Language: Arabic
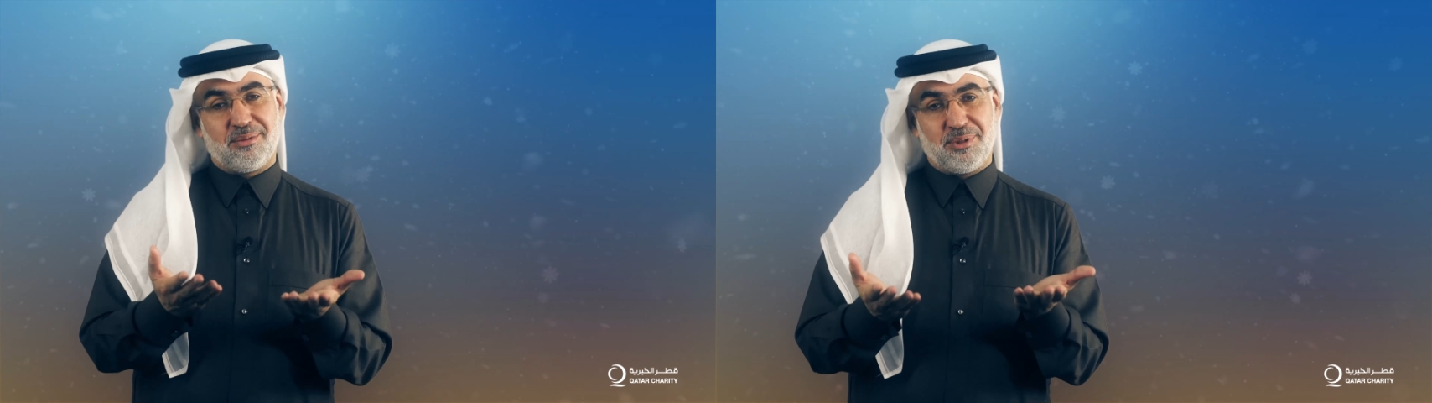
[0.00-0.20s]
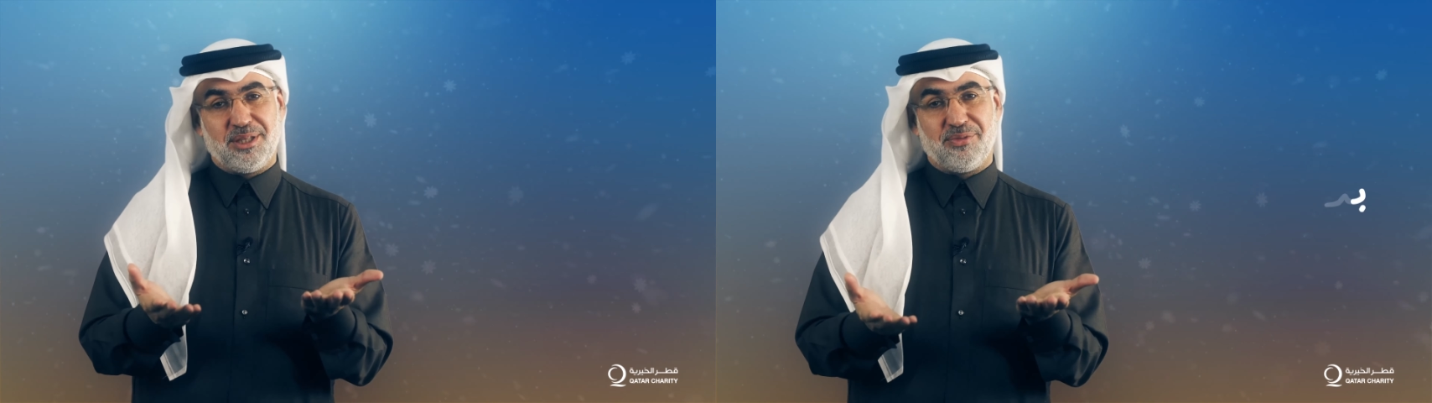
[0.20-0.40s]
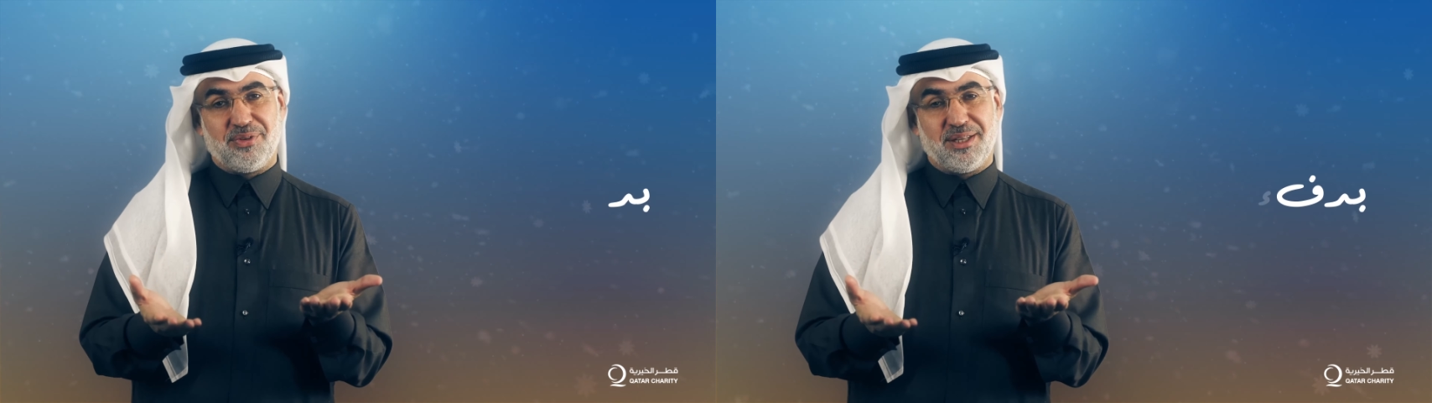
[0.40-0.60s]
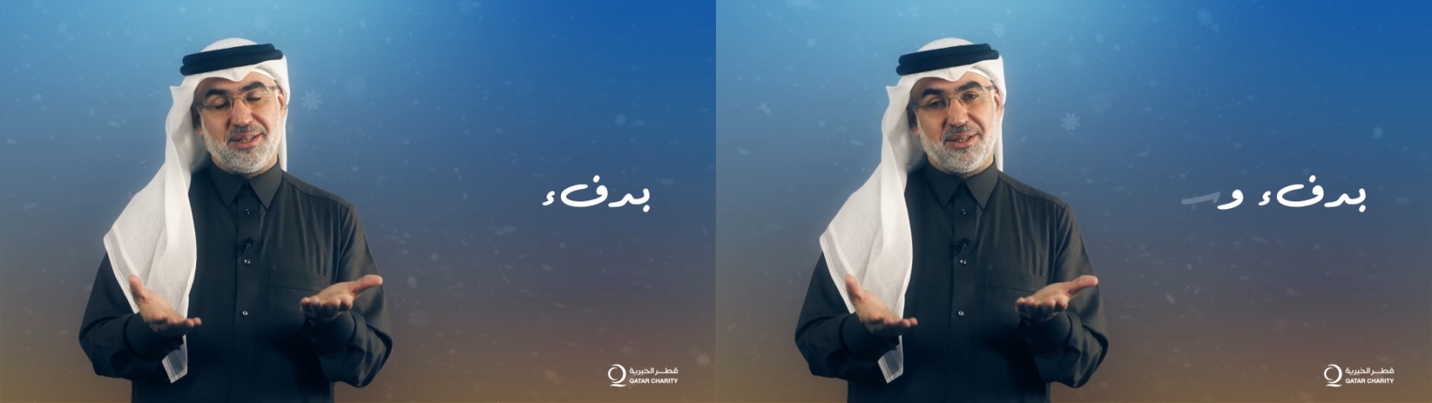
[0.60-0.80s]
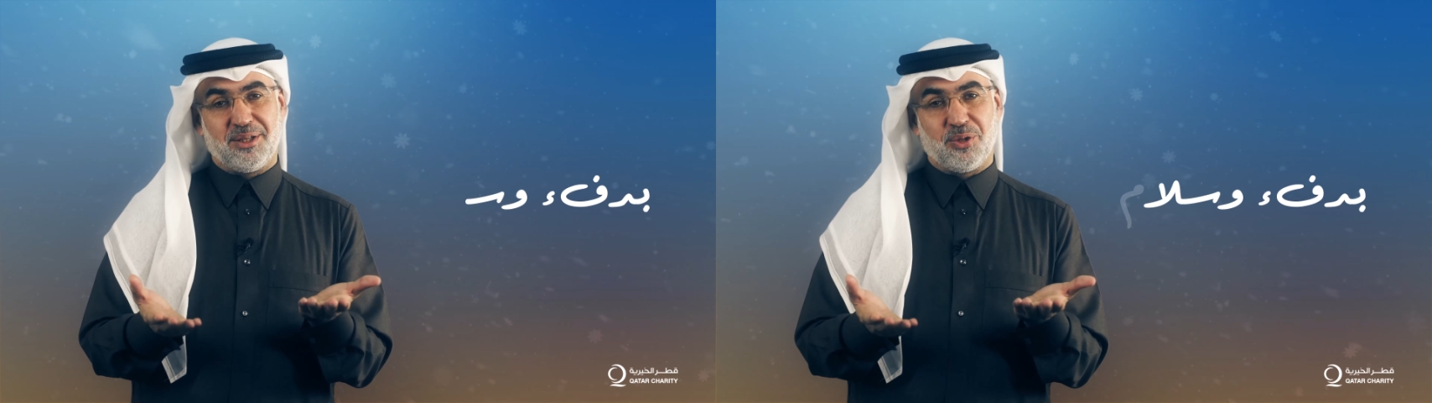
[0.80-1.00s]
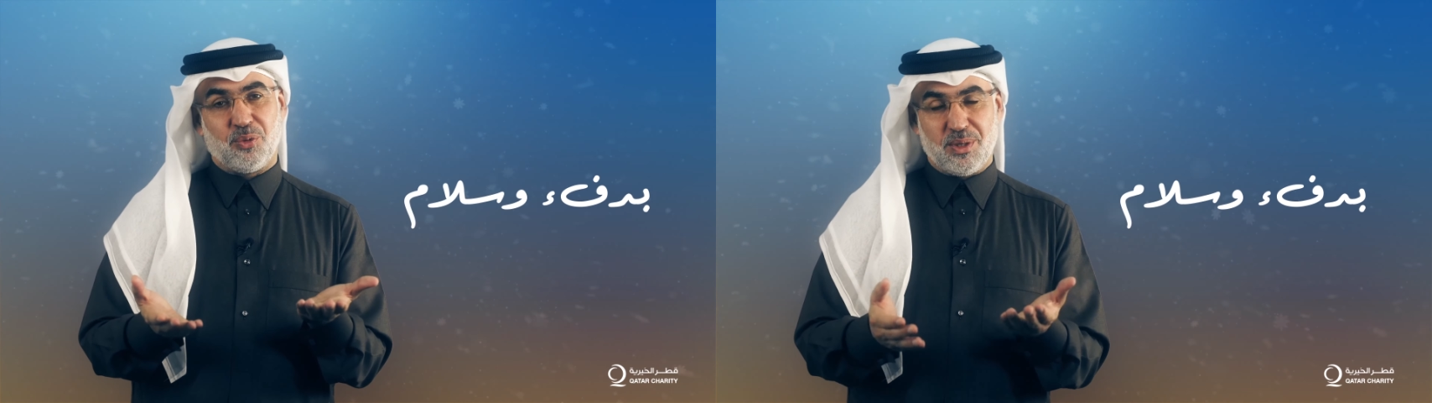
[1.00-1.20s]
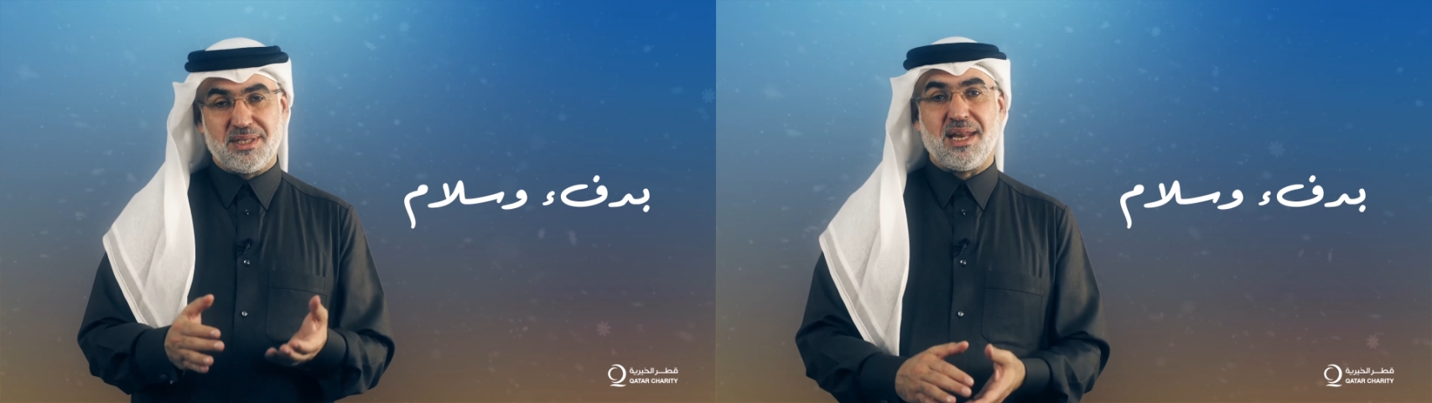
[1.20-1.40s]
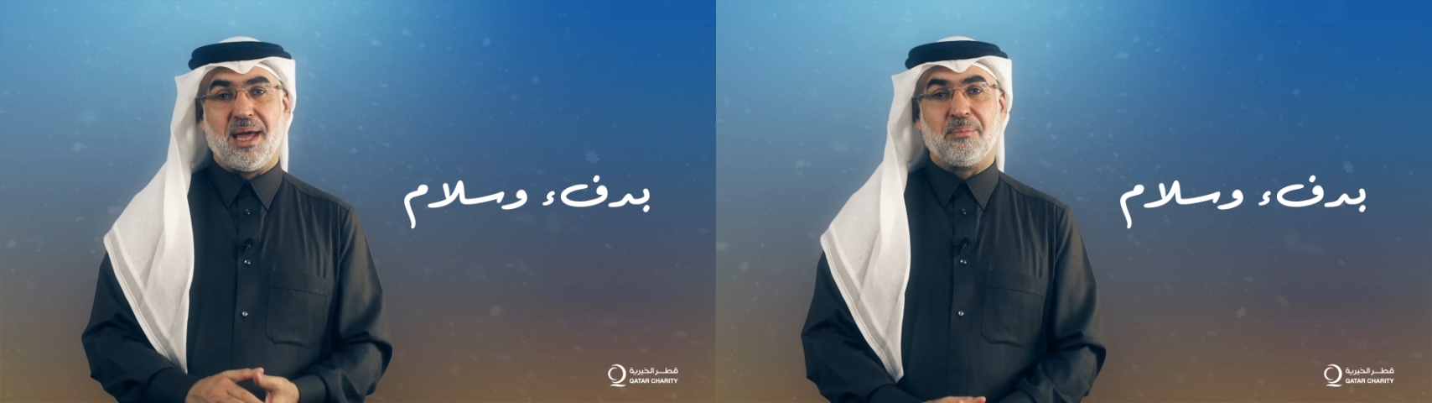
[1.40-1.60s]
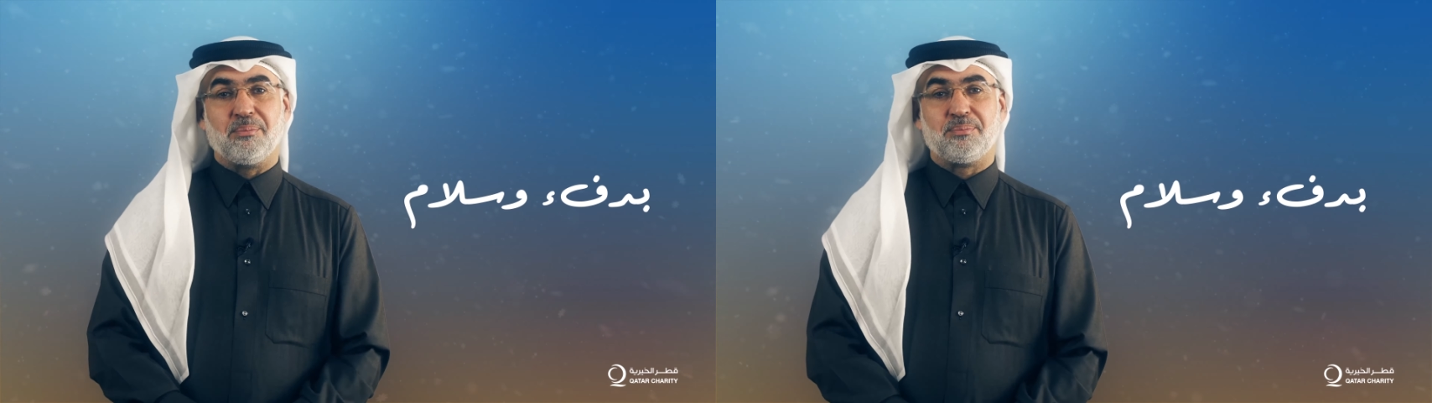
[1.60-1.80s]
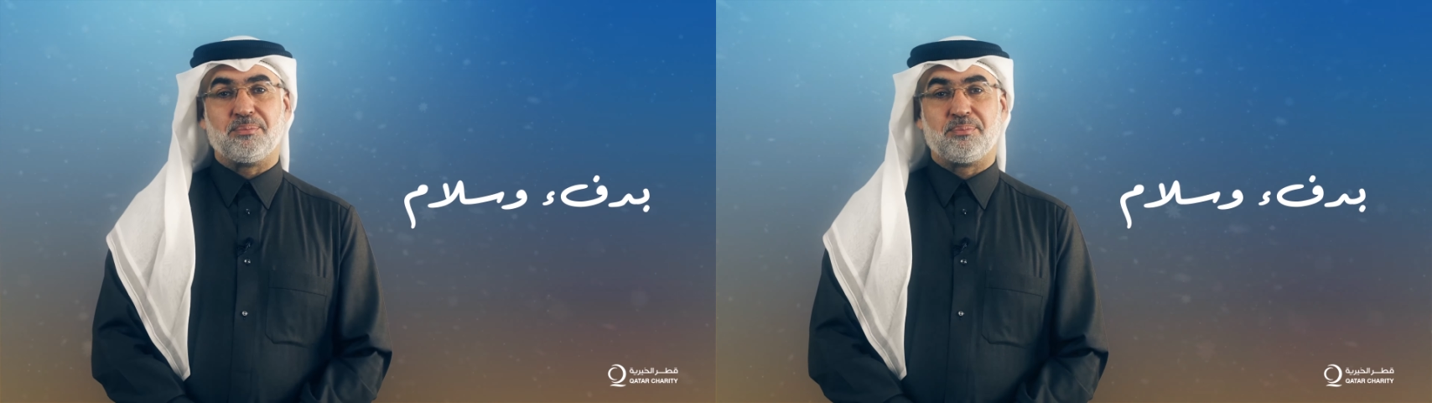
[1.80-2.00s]
بدفء
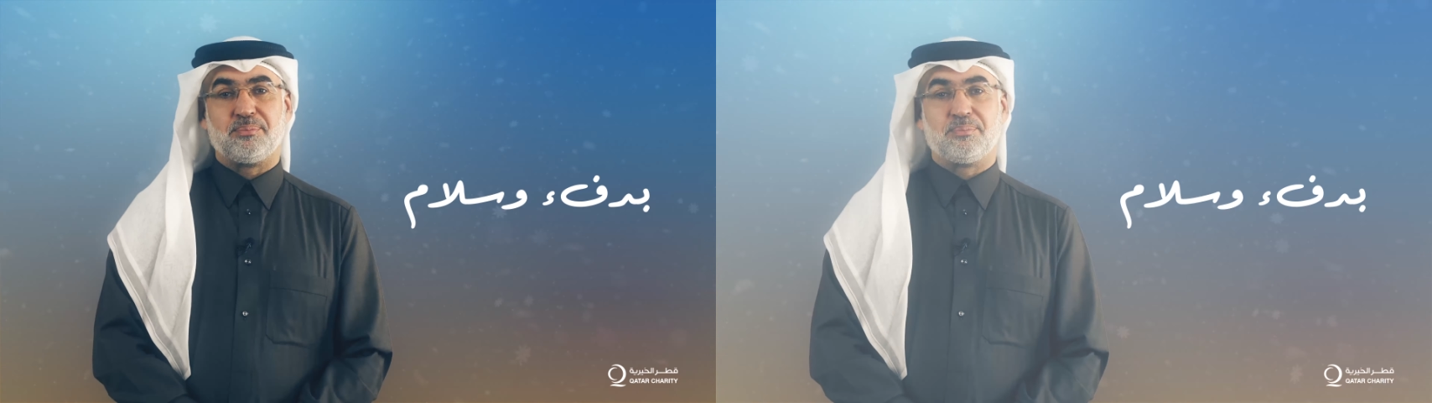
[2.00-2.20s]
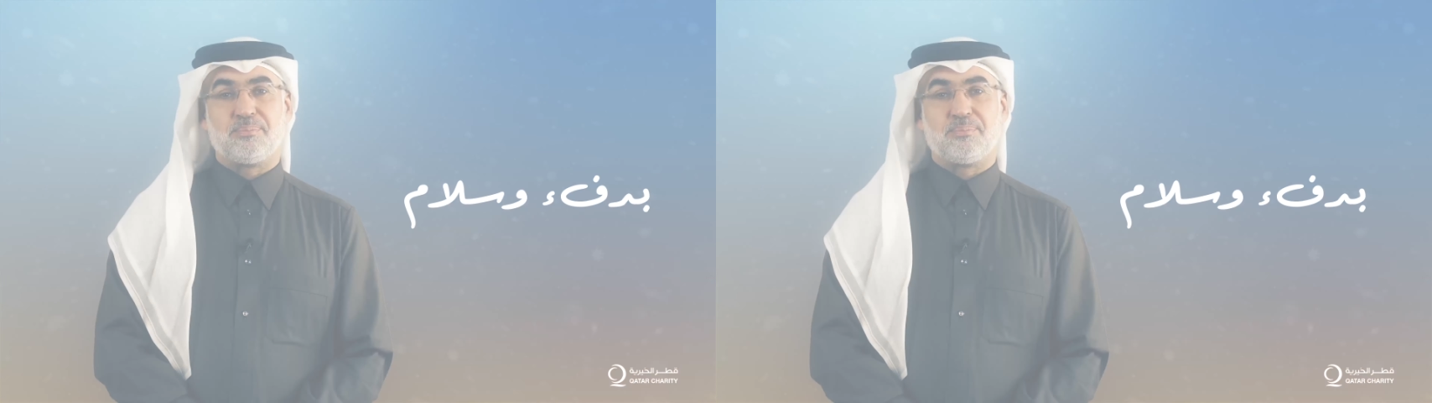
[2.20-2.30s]
وسلام